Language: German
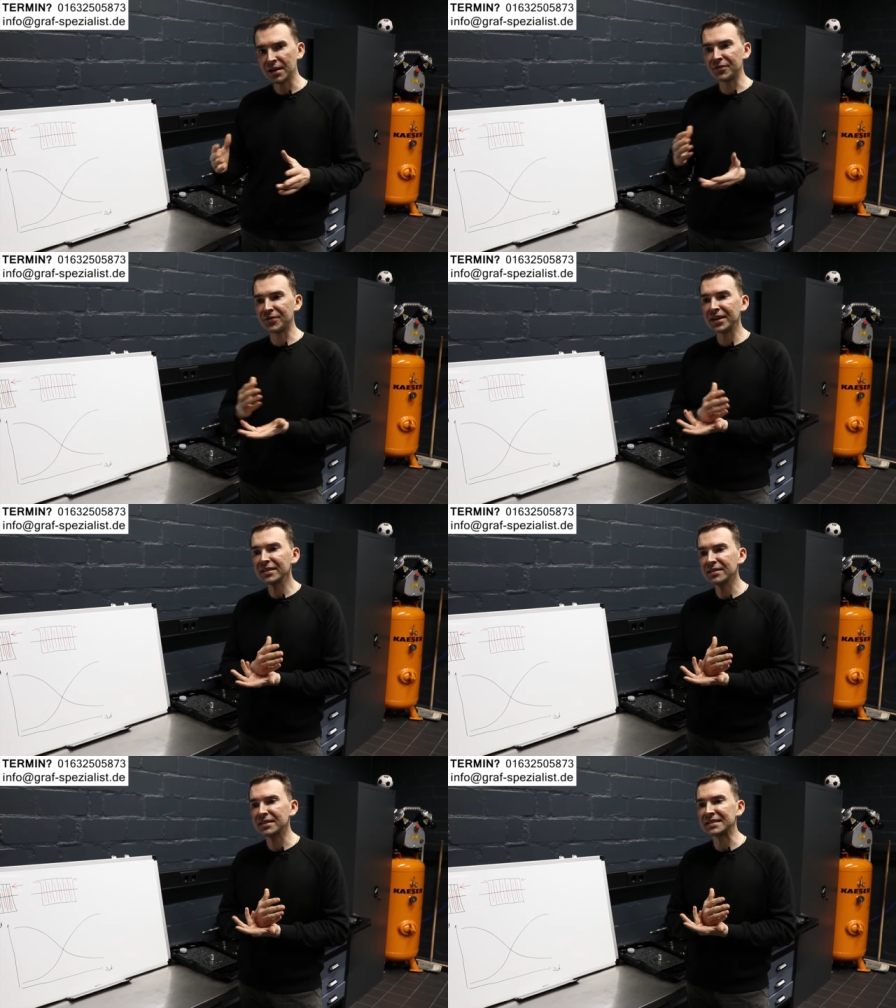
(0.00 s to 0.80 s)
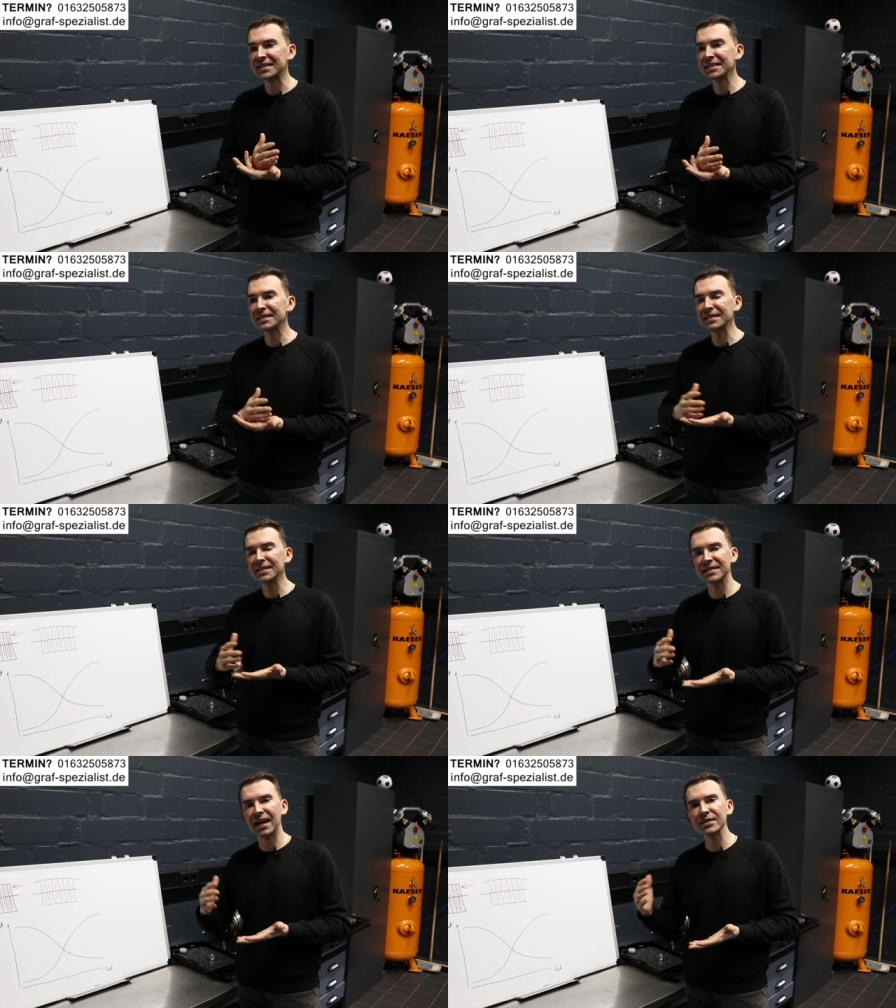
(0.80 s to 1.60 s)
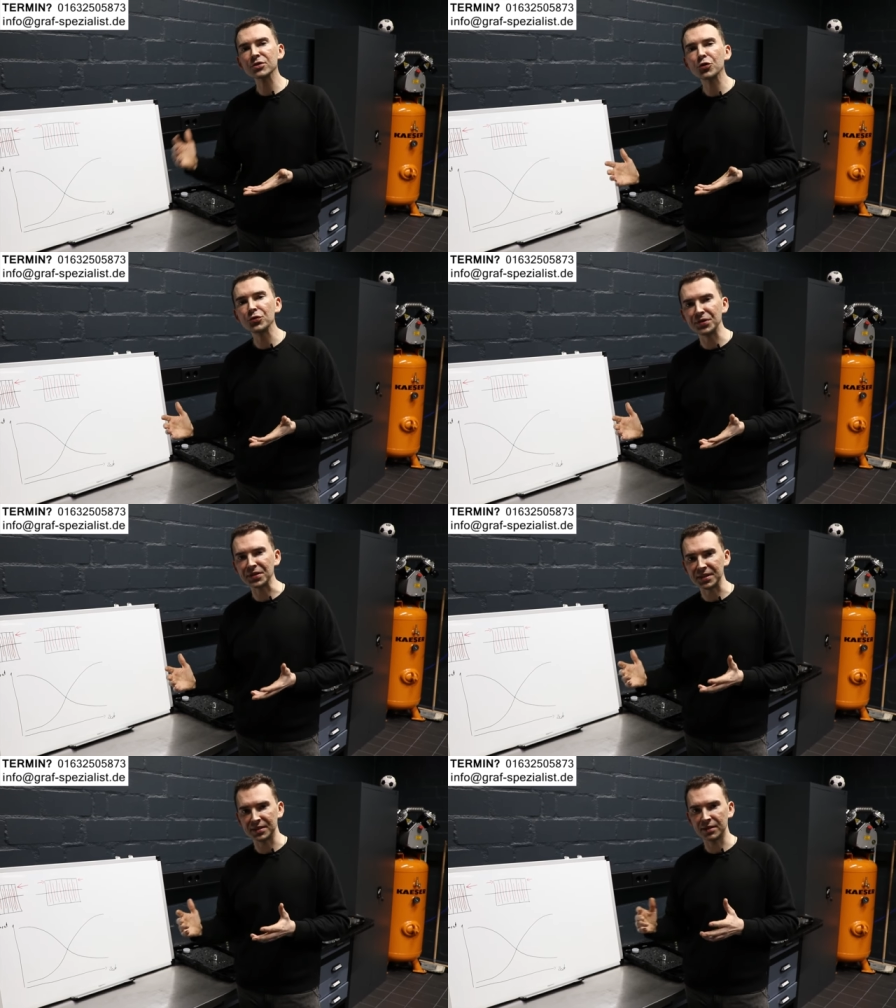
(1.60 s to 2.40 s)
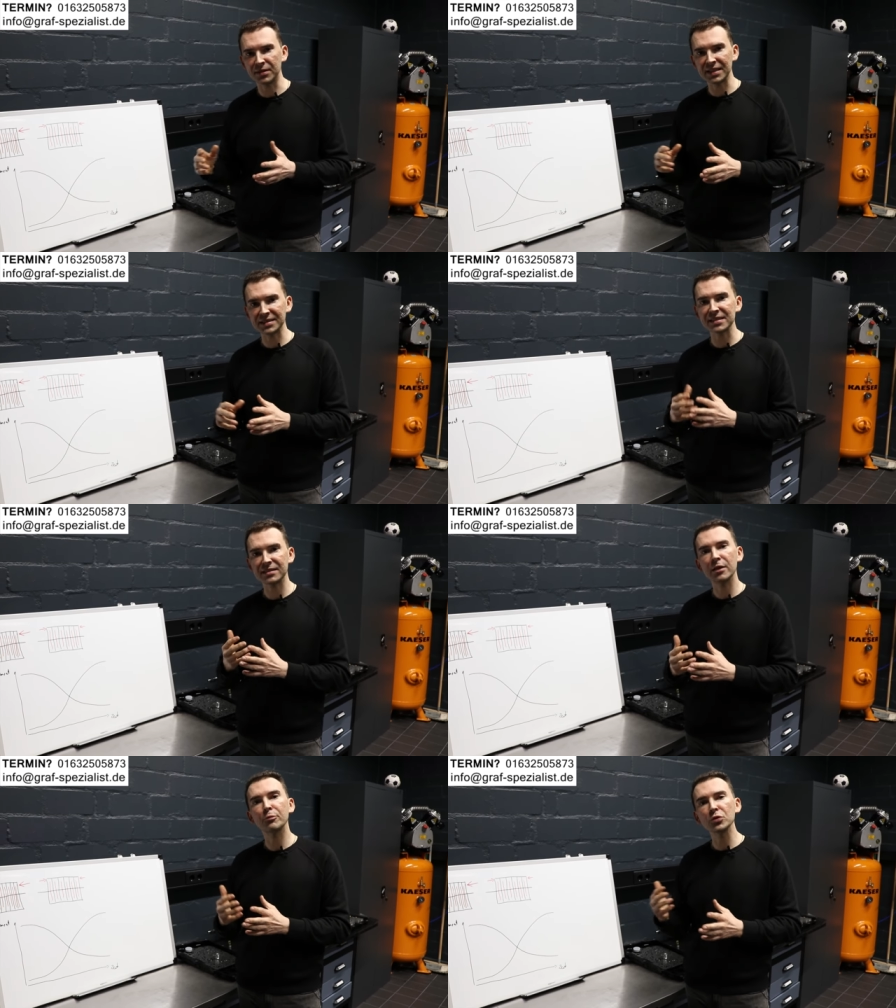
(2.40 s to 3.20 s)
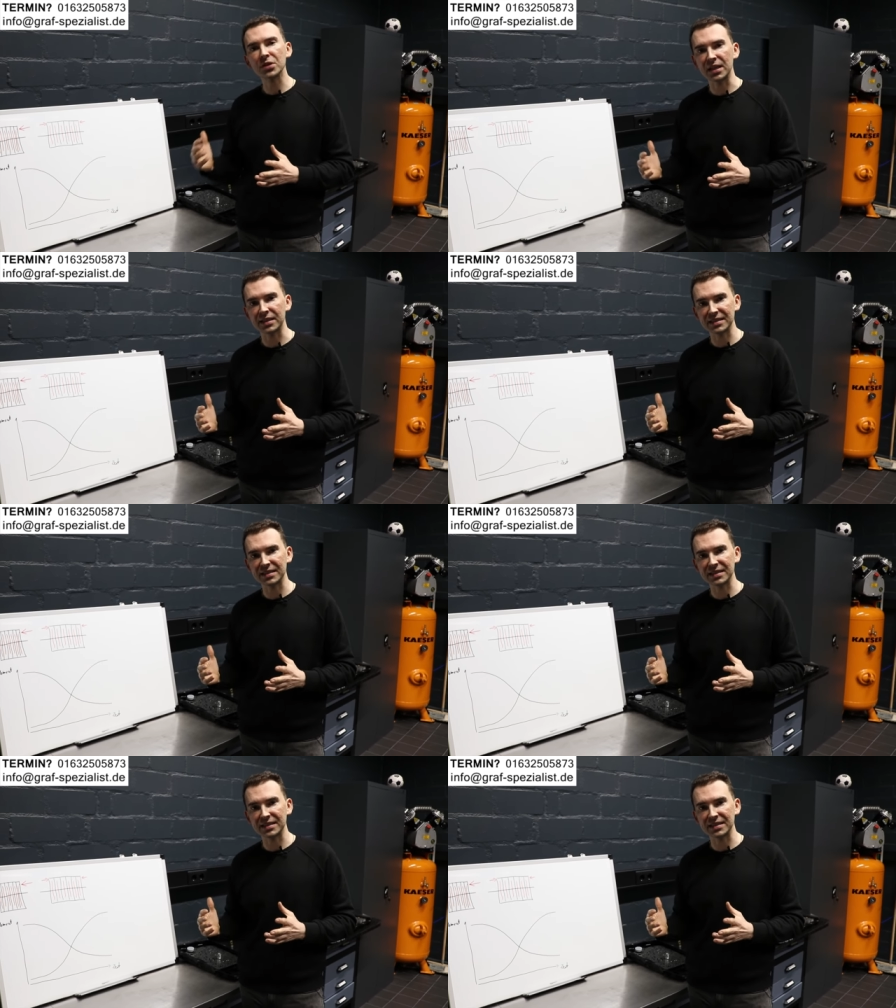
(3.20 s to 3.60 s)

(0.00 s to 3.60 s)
wird sich nicht ankündigen, dass es kaputt geht.